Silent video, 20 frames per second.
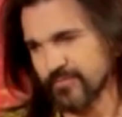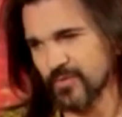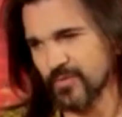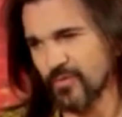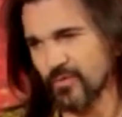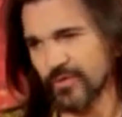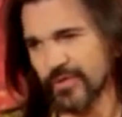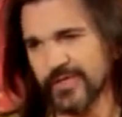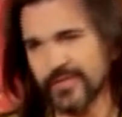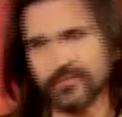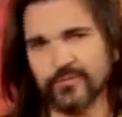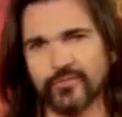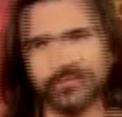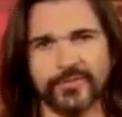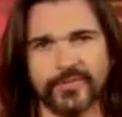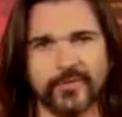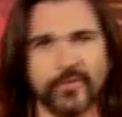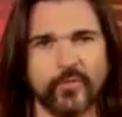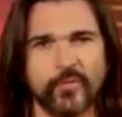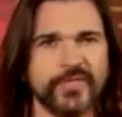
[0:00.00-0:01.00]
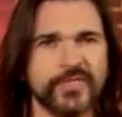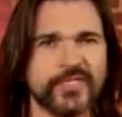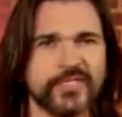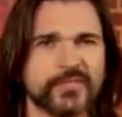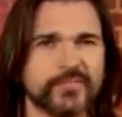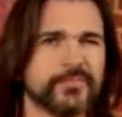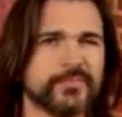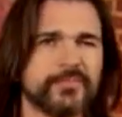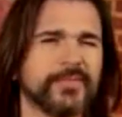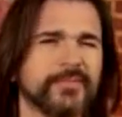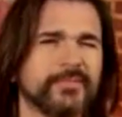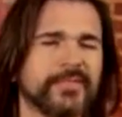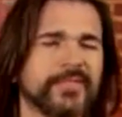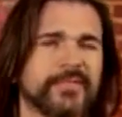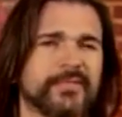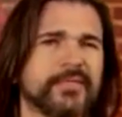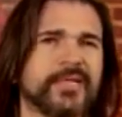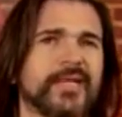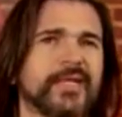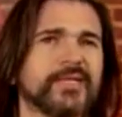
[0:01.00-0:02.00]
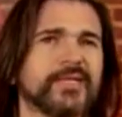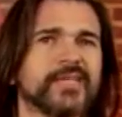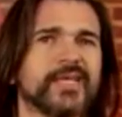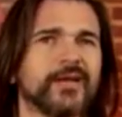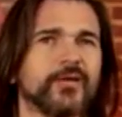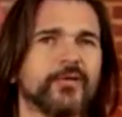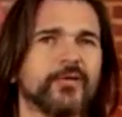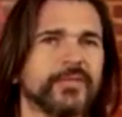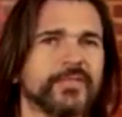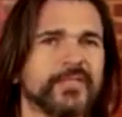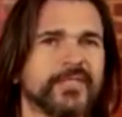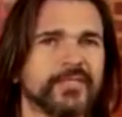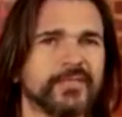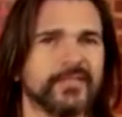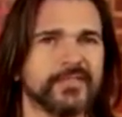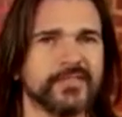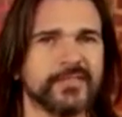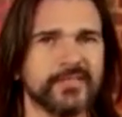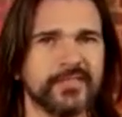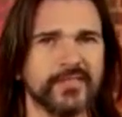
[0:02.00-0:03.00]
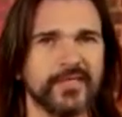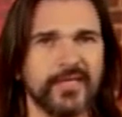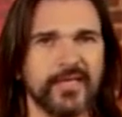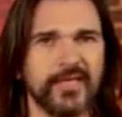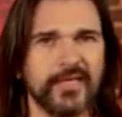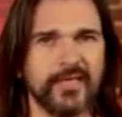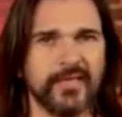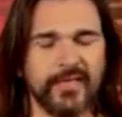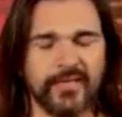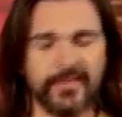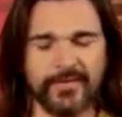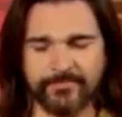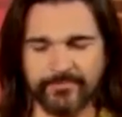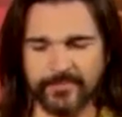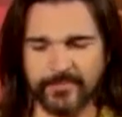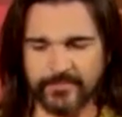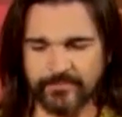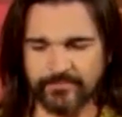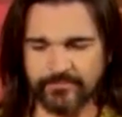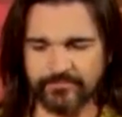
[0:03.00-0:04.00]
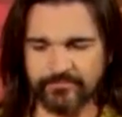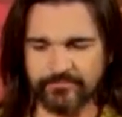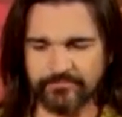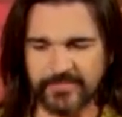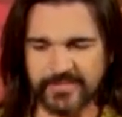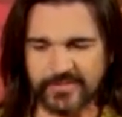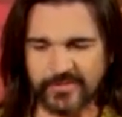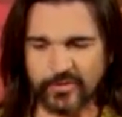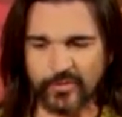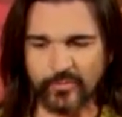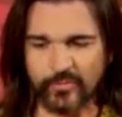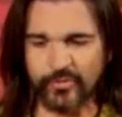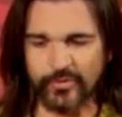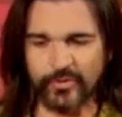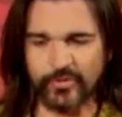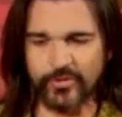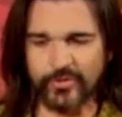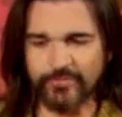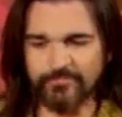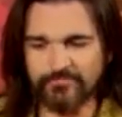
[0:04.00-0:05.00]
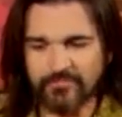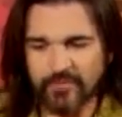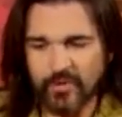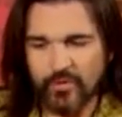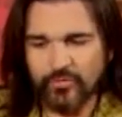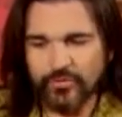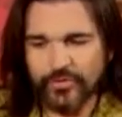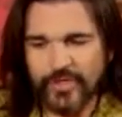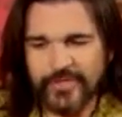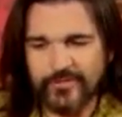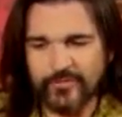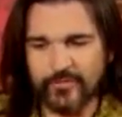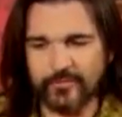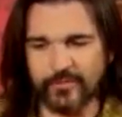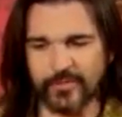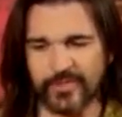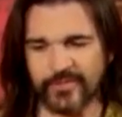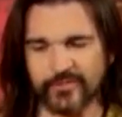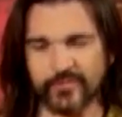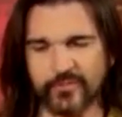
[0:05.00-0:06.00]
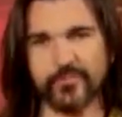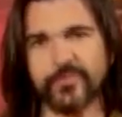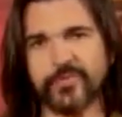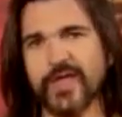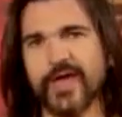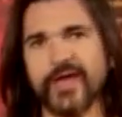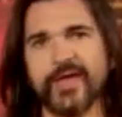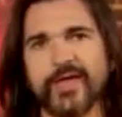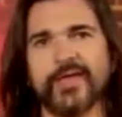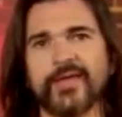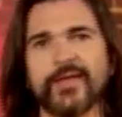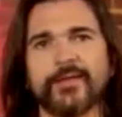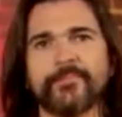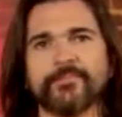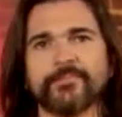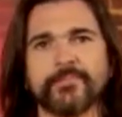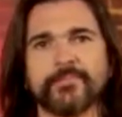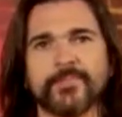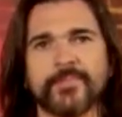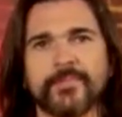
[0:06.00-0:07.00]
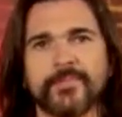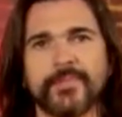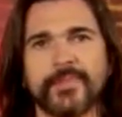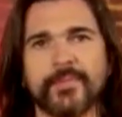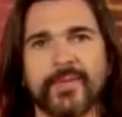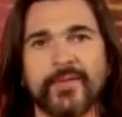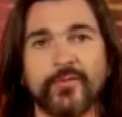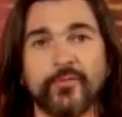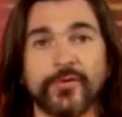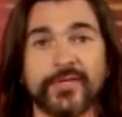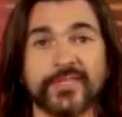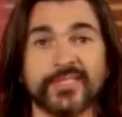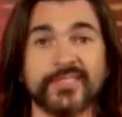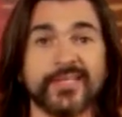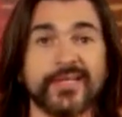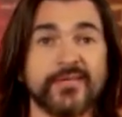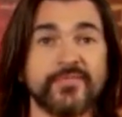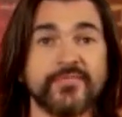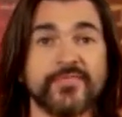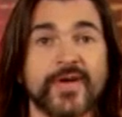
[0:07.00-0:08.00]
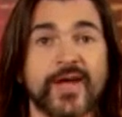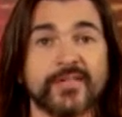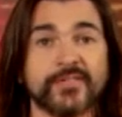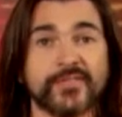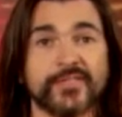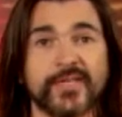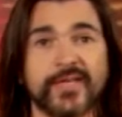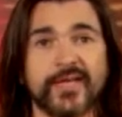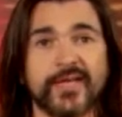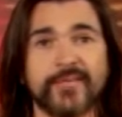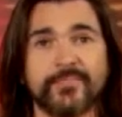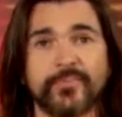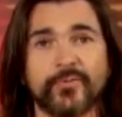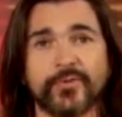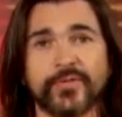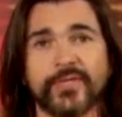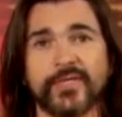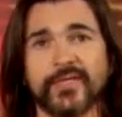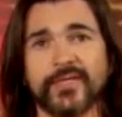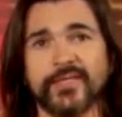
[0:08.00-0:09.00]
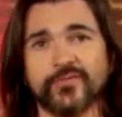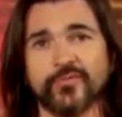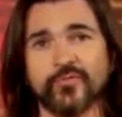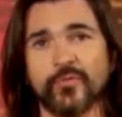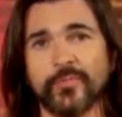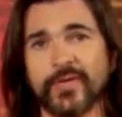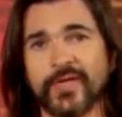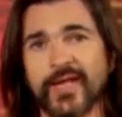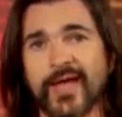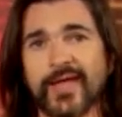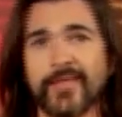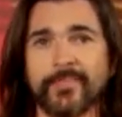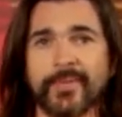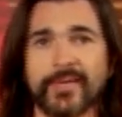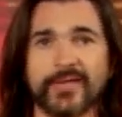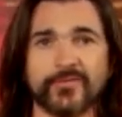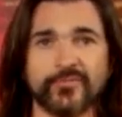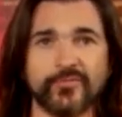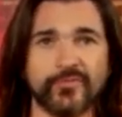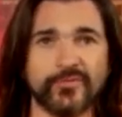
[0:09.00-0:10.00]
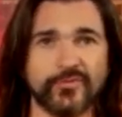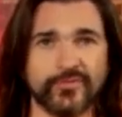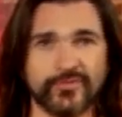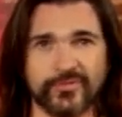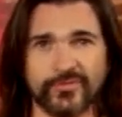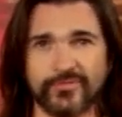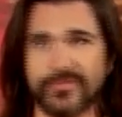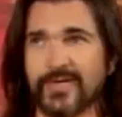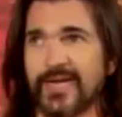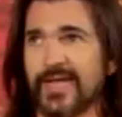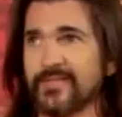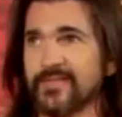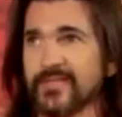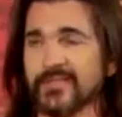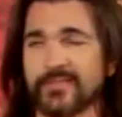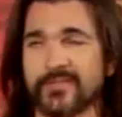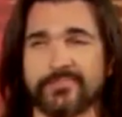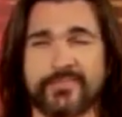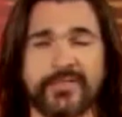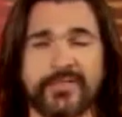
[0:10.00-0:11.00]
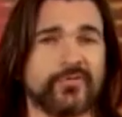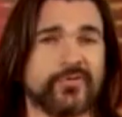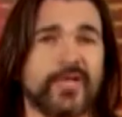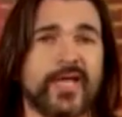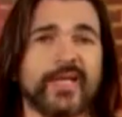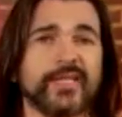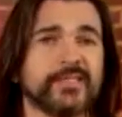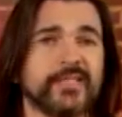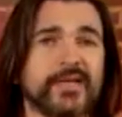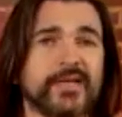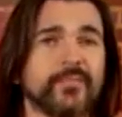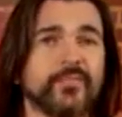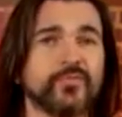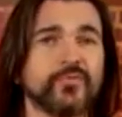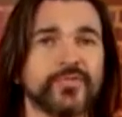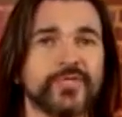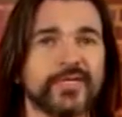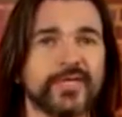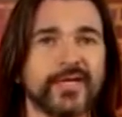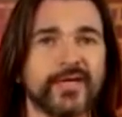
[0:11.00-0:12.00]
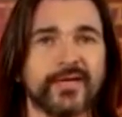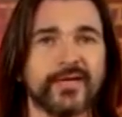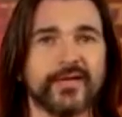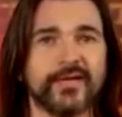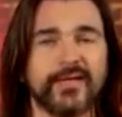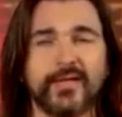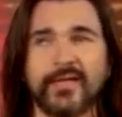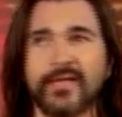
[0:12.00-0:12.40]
correcto, entre comillas, de, lanzarlo, ¿entiendes? Y mm, me siento muy contento porque es un viaje de madurez hacia la infancia y porque es un homenaje para todos estos grandes personajes de la música,